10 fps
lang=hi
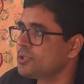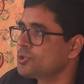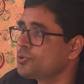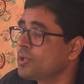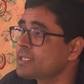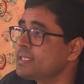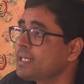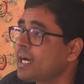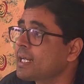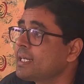क्षुरस्थी
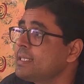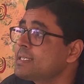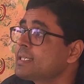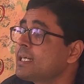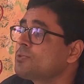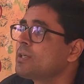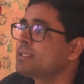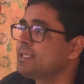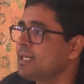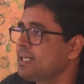धारा निष्ठा
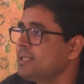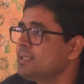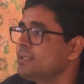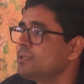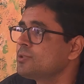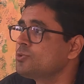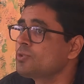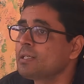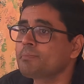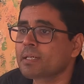दुरत्या
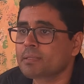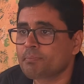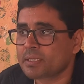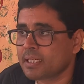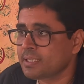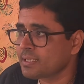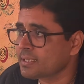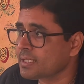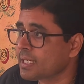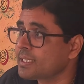दुर्गम पथातत
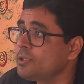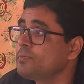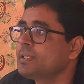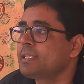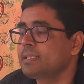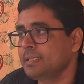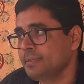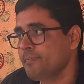कथयो विदंती